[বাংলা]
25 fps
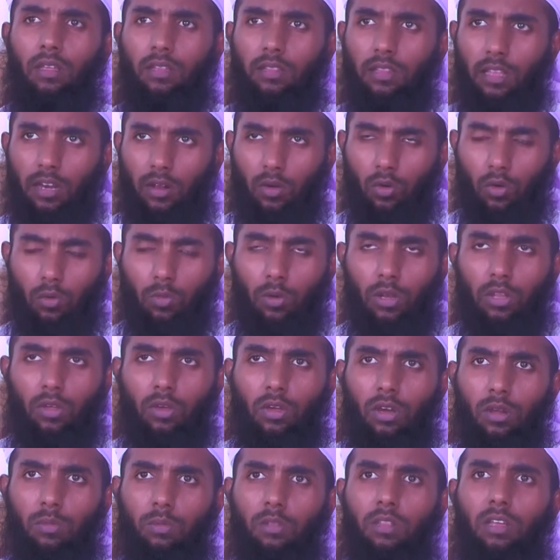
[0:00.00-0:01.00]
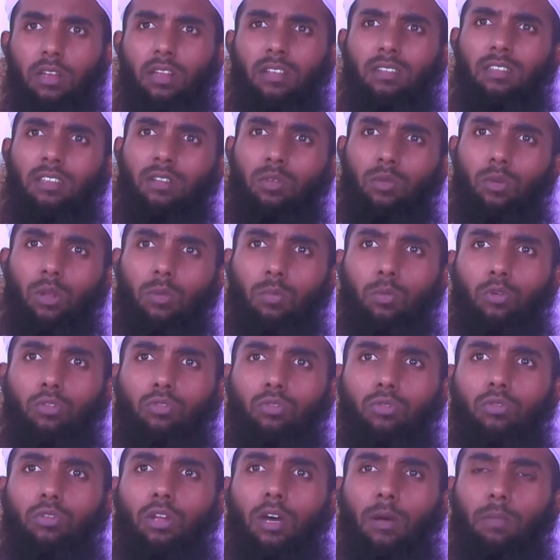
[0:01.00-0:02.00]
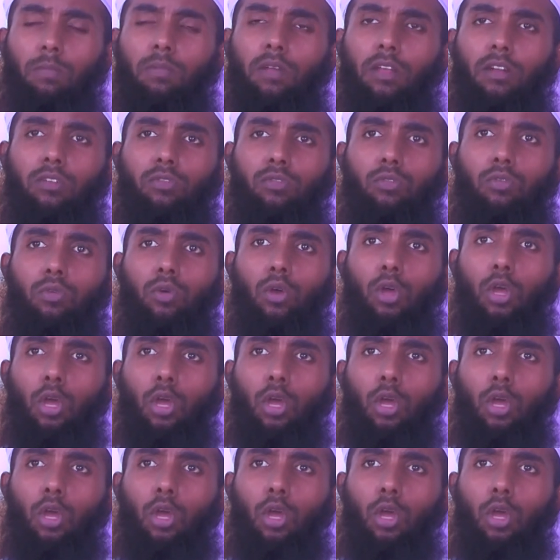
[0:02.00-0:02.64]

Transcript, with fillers: দ্বারা কোরবানি করা বিধান আছে এগুলো পশুটা আপনার একটু